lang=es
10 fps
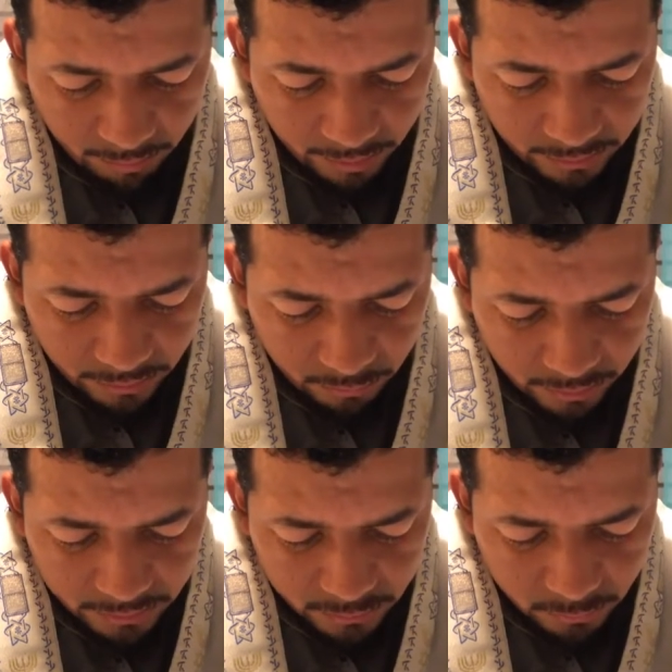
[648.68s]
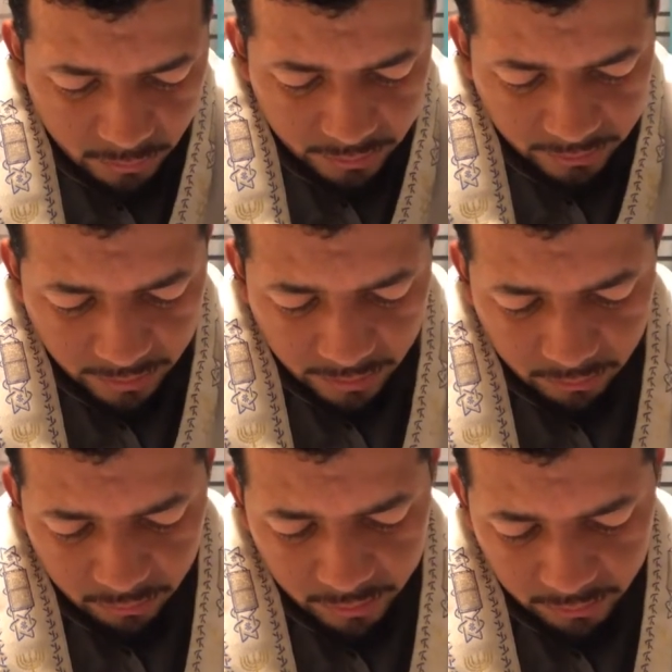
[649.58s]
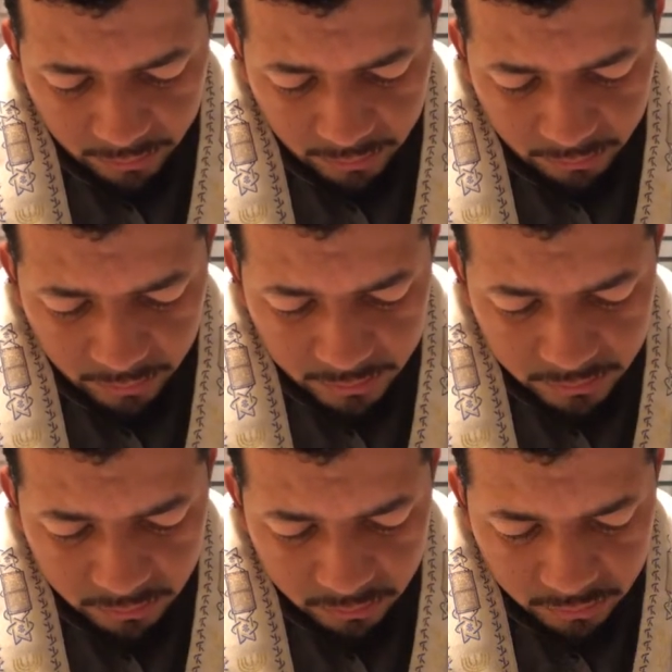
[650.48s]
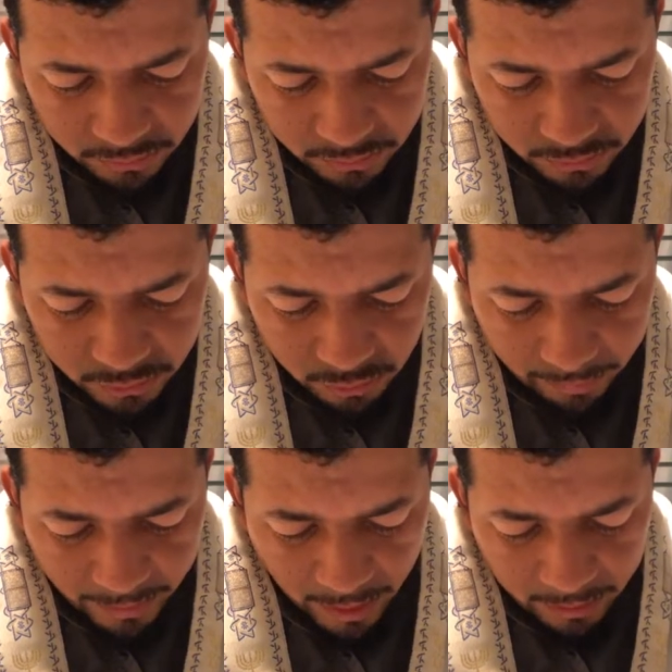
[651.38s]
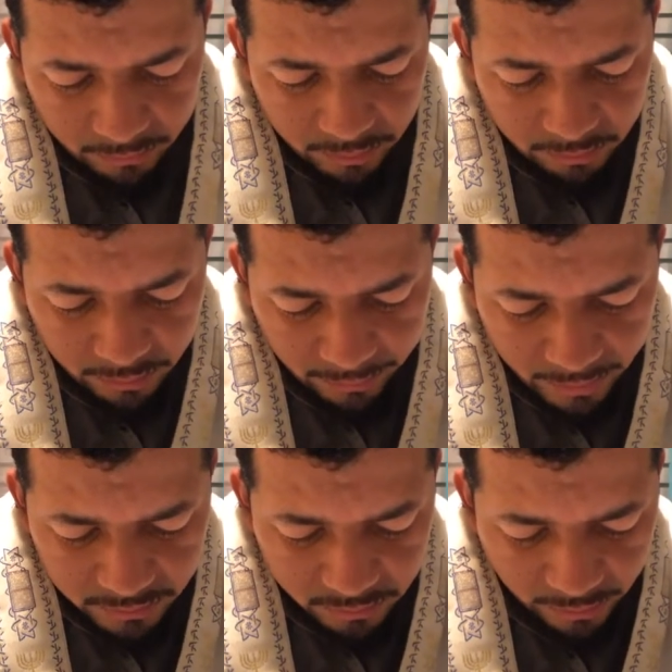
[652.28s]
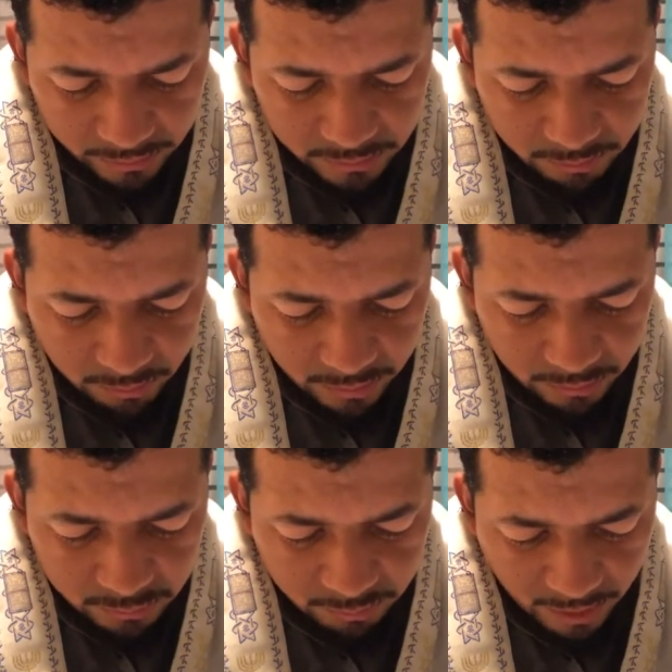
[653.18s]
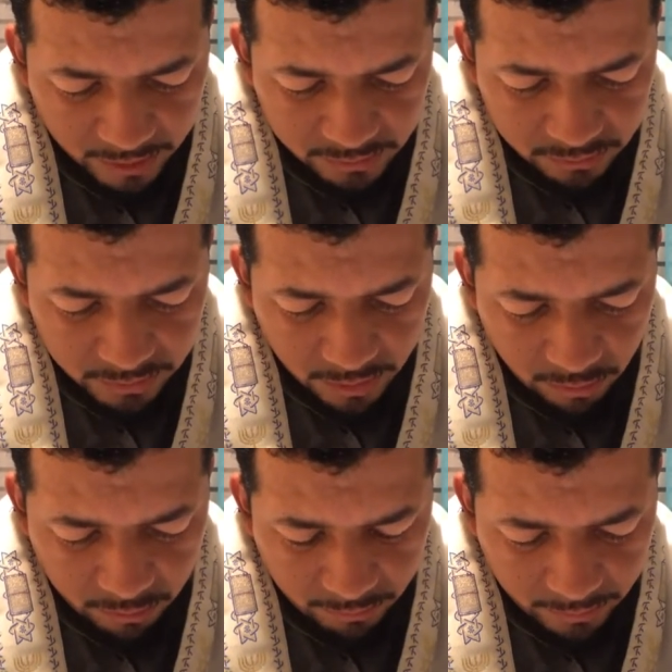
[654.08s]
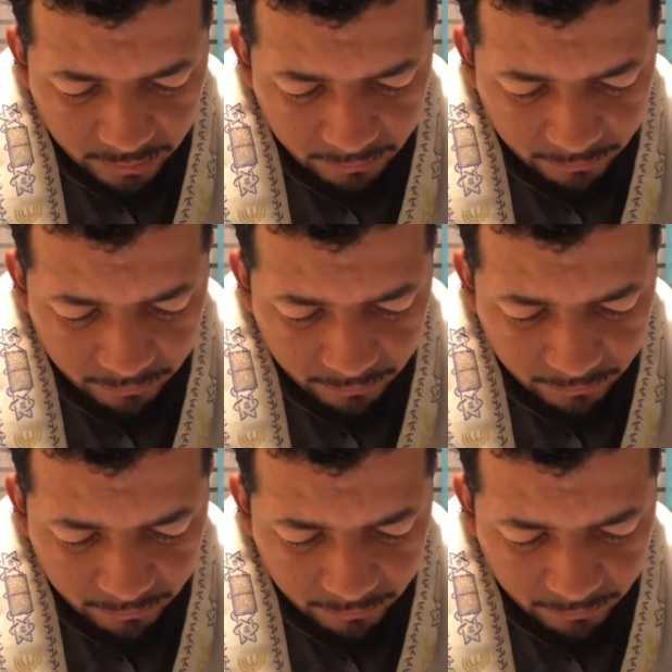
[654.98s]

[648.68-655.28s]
Bendito eres tú, eterno Elohim nuestro, soberano del universo, que dispone los pasos del hombre.